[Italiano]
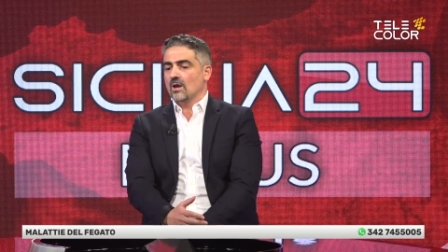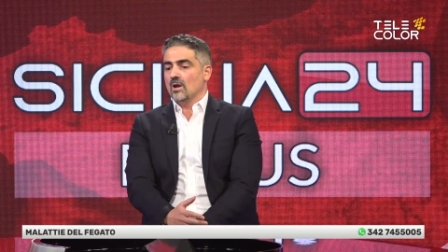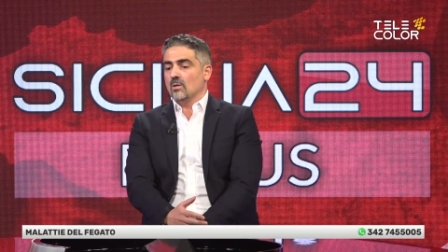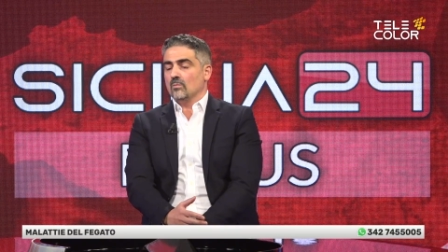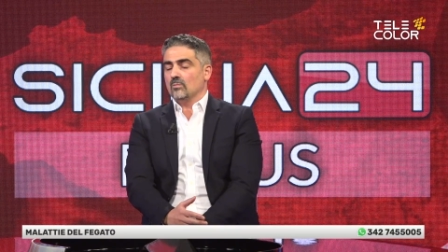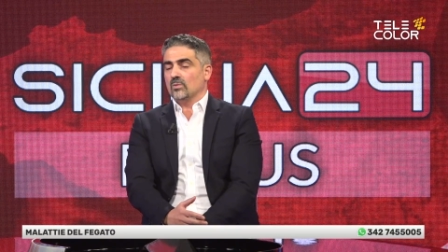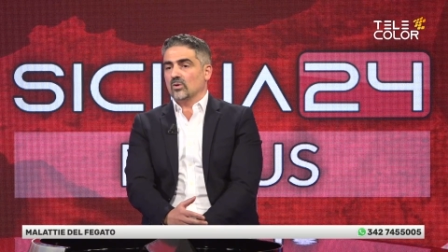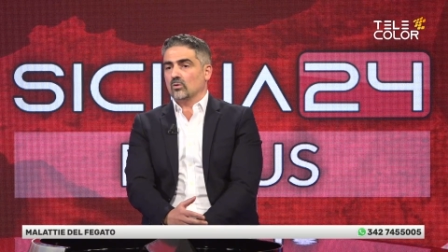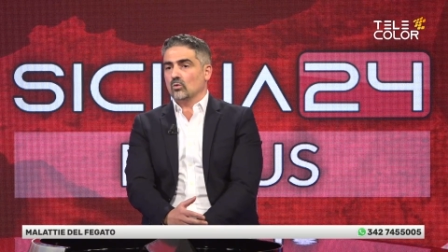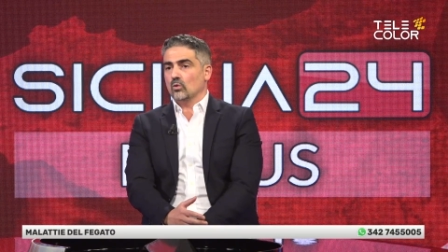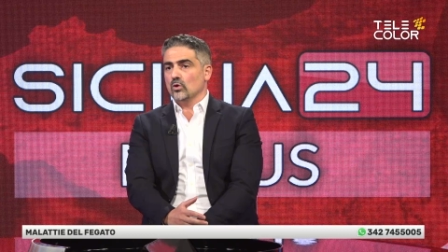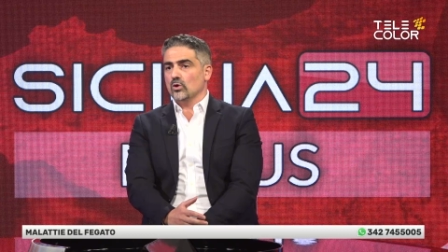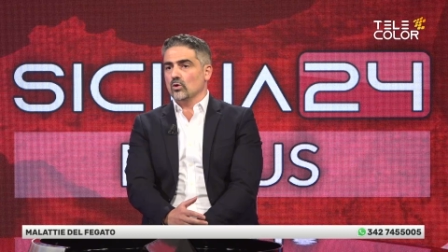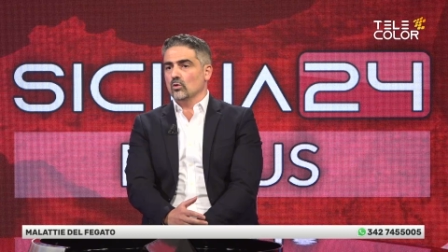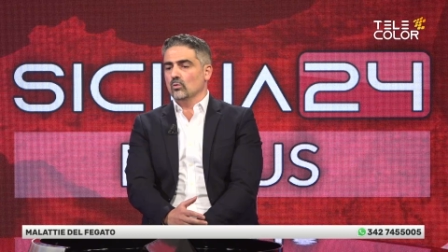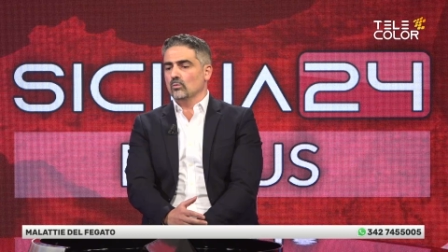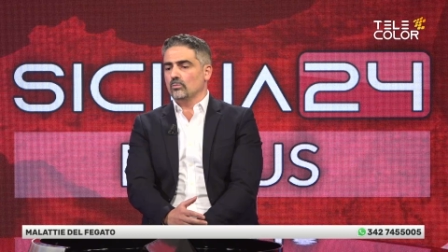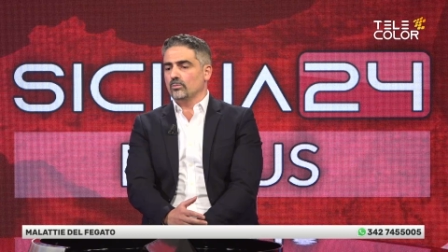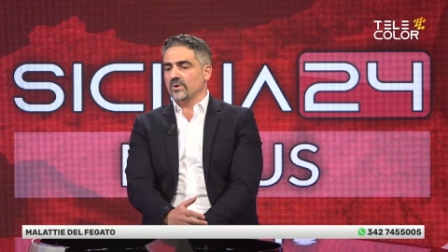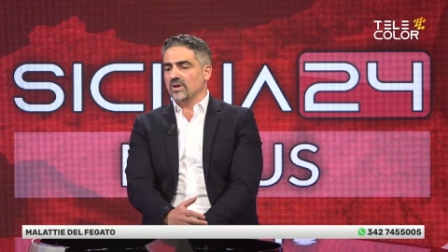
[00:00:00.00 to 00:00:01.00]
Per cui
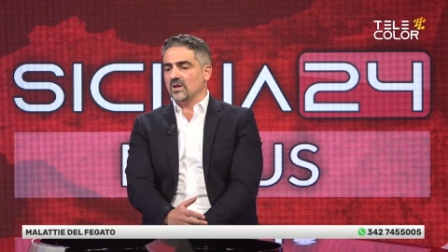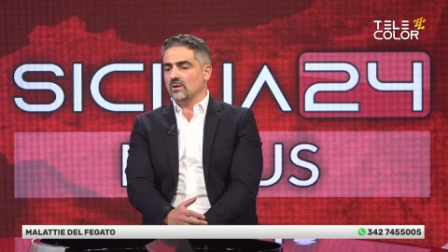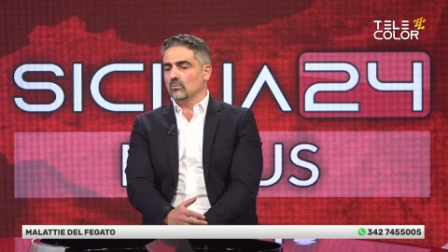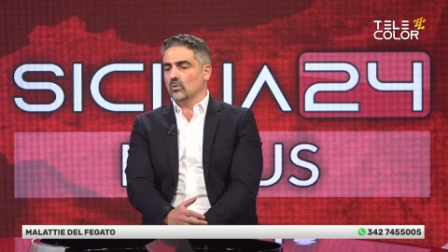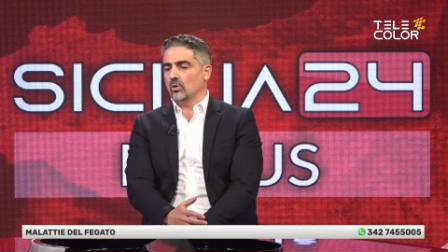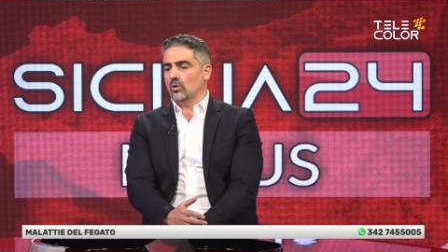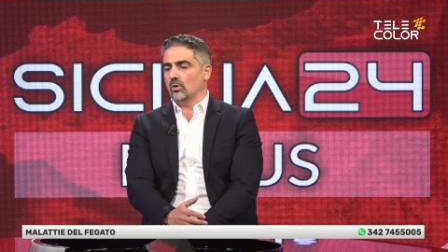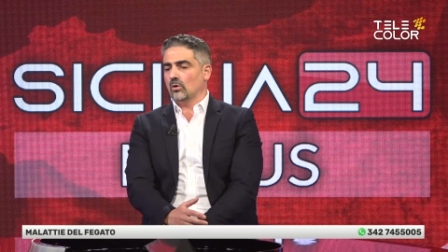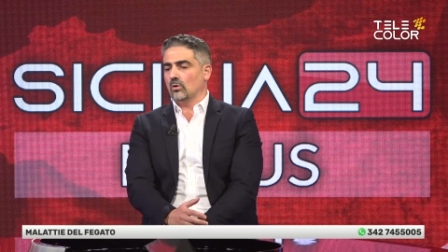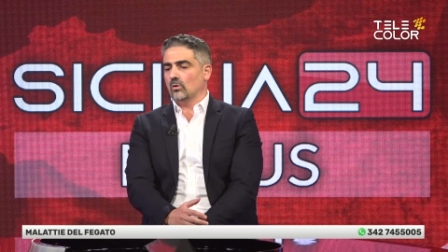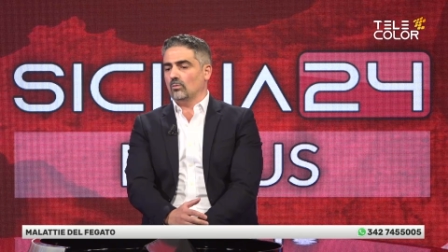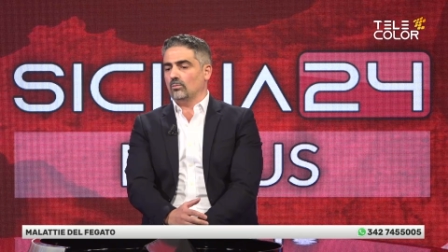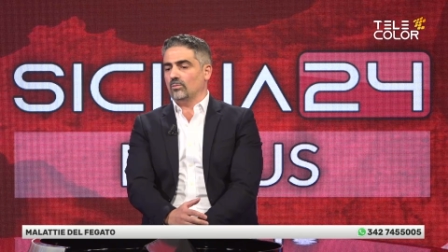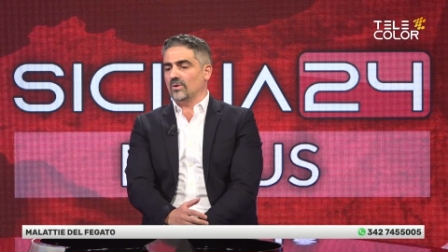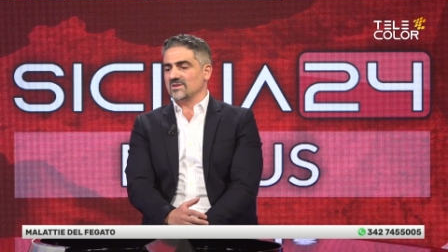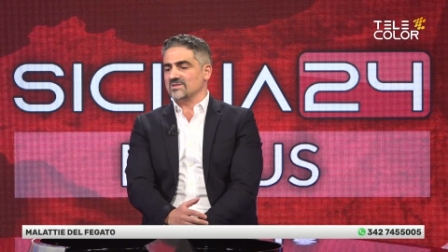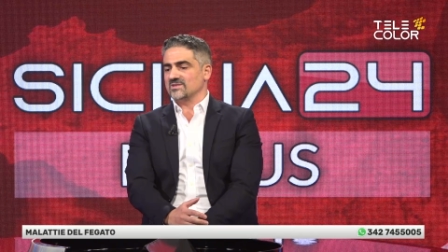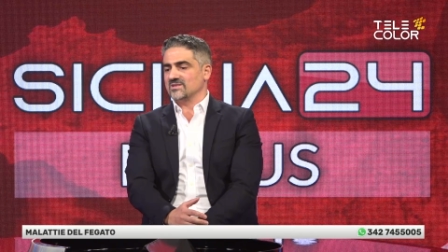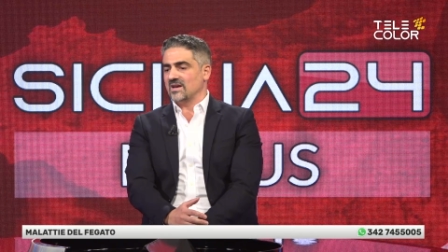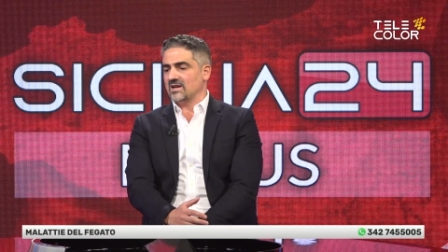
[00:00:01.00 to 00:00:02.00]
un primo
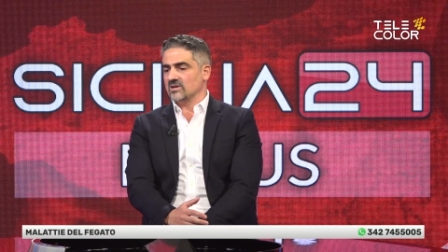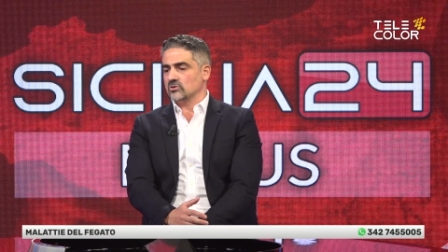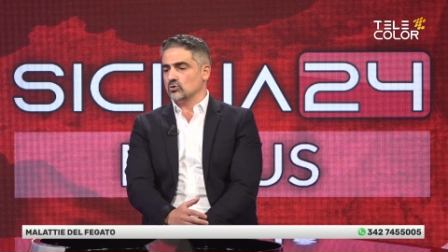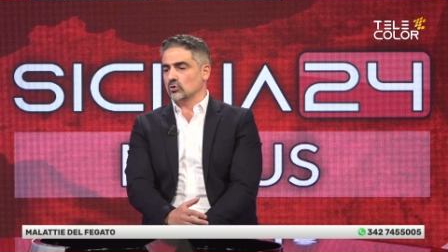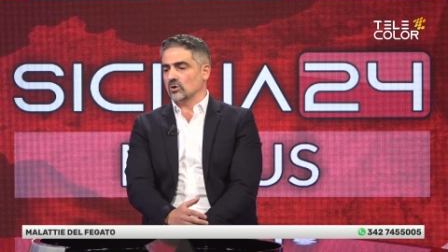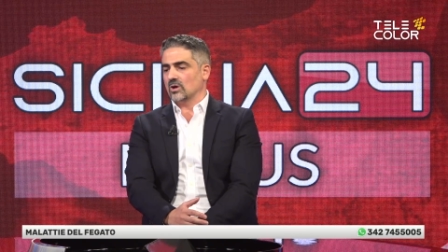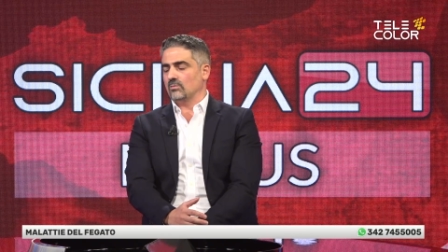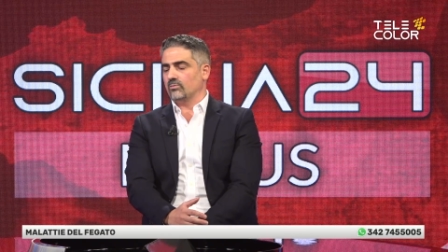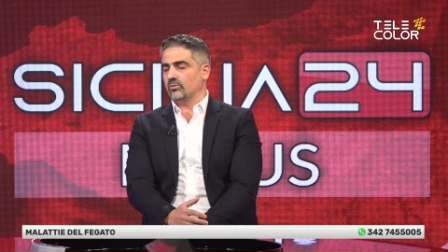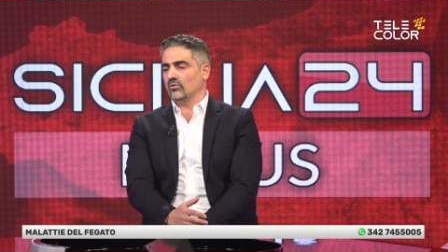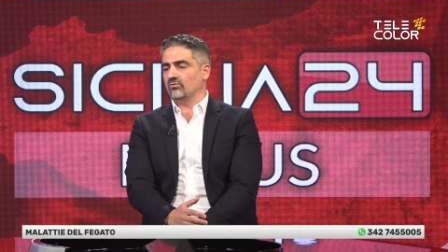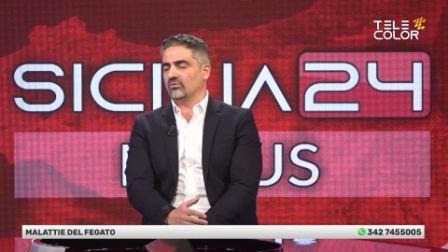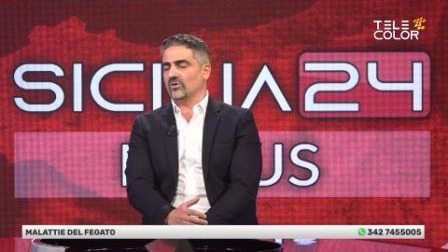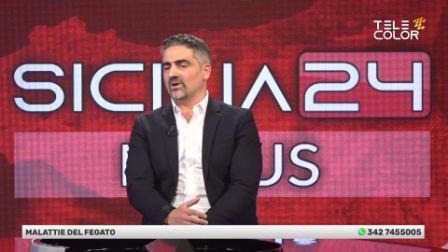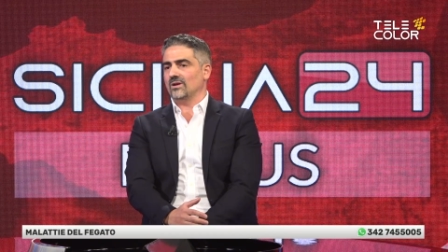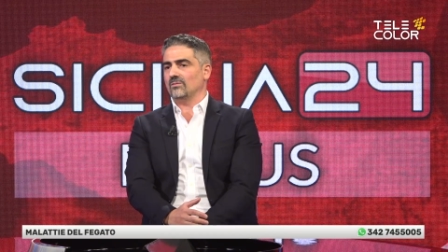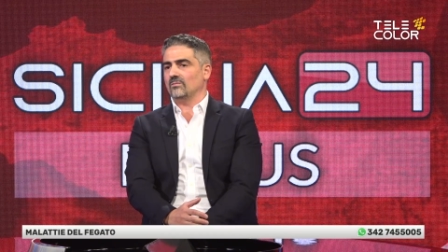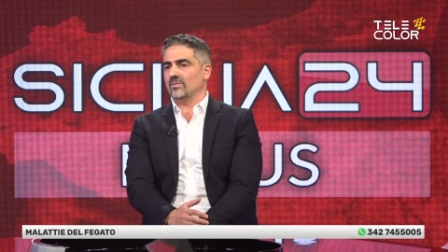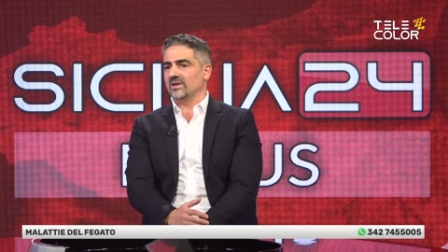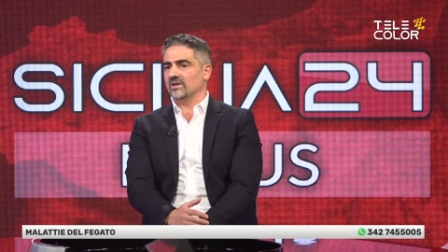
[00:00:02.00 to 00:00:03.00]
passaggio che può
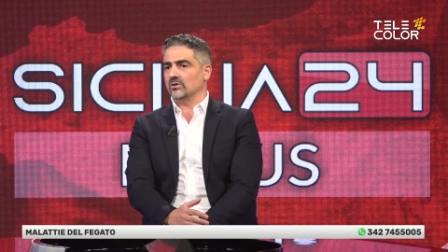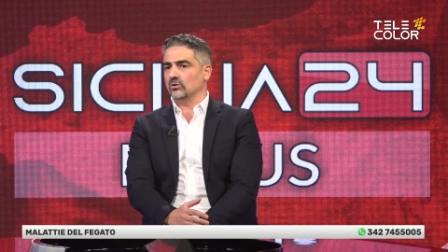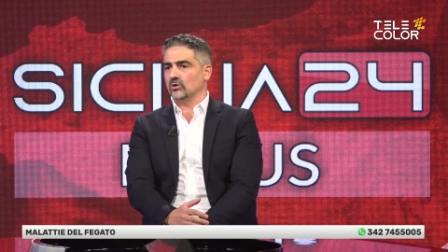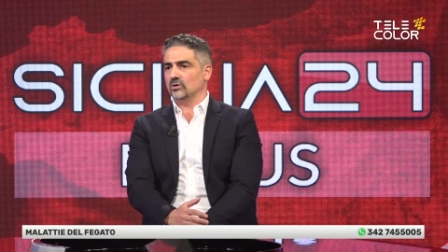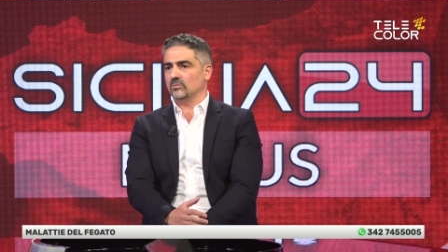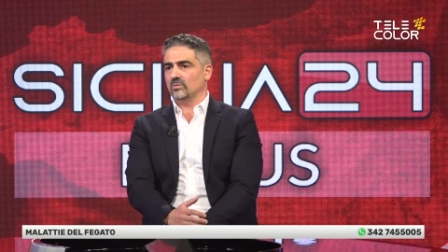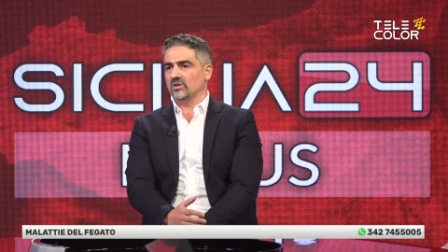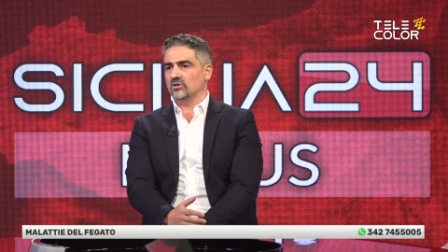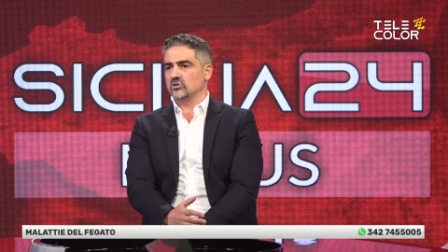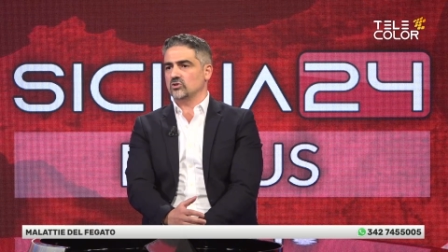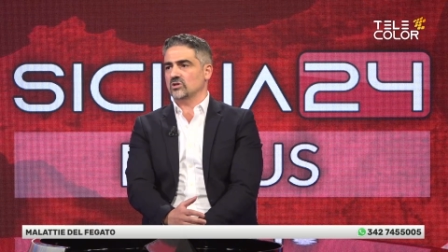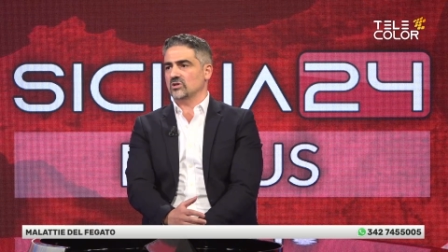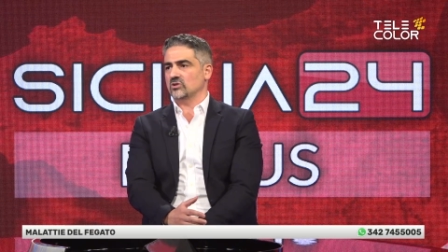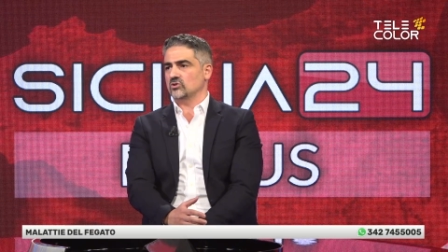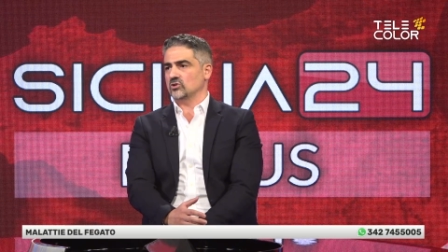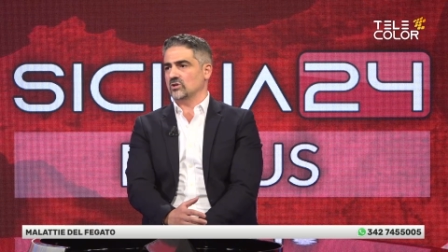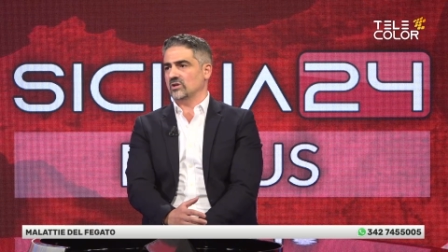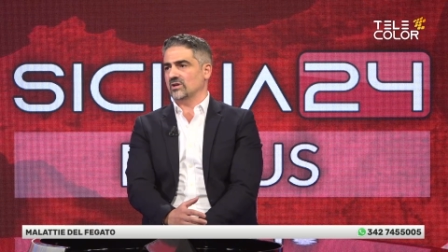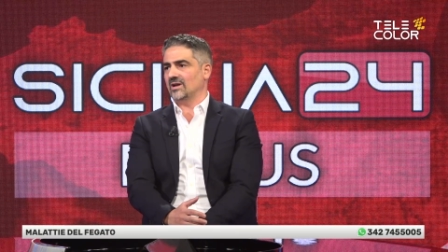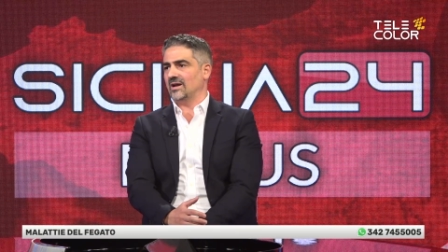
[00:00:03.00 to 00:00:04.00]
fare il medico di medicina
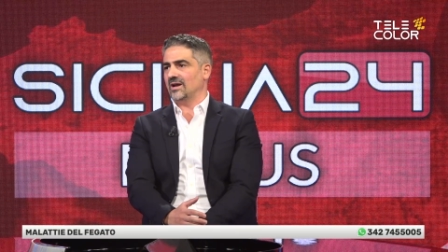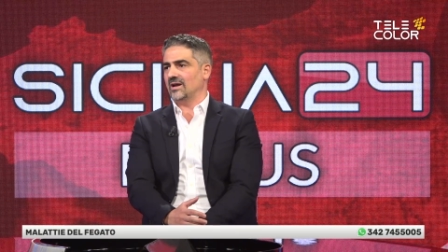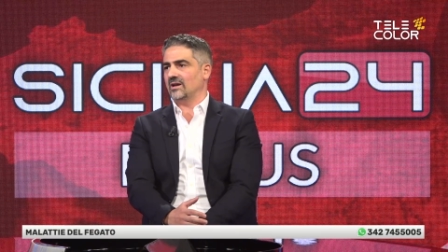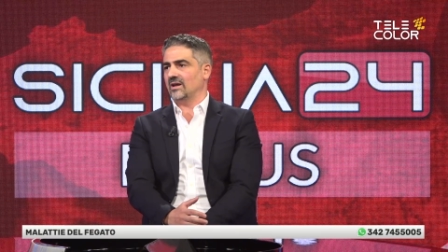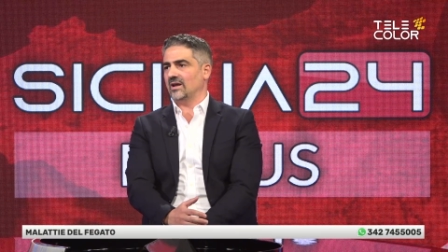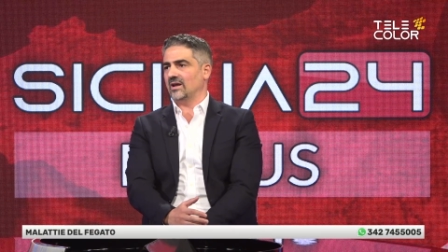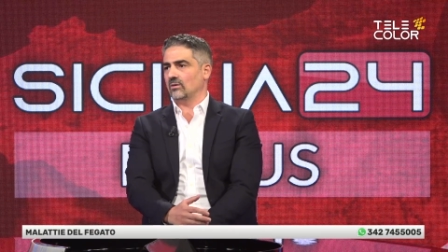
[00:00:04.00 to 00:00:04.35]
generale,